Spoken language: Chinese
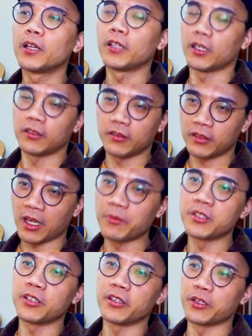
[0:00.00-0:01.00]
那他
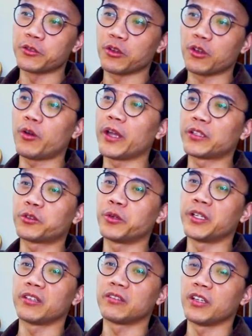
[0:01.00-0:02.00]
们这里也说 Quiet
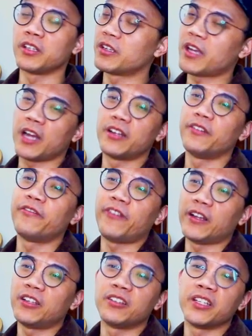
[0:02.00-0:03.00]
Quitting 已经看得很
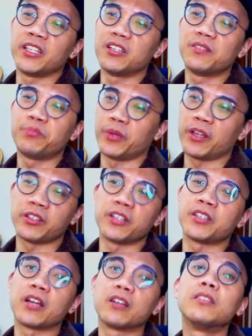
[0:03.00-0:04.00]
烦、很腻了，不要再
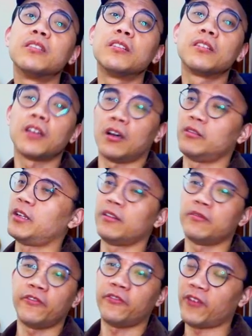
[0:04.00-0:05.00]
讲了。好，那
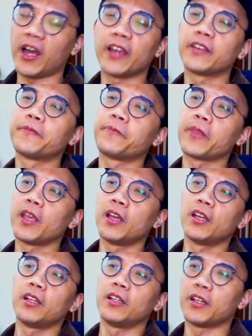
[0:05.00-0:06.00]
Fine。
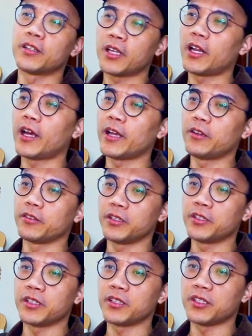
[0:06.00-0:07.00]
那再来还有
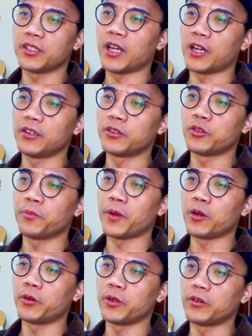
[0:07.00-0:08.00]
一些其他的，就
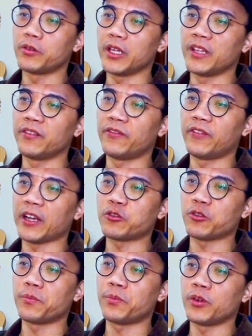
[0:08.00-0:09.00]
包括有
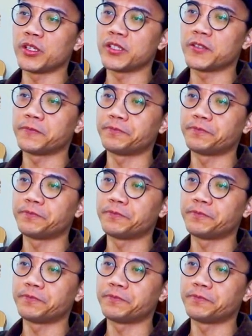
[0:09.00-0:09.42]
Inflection Point。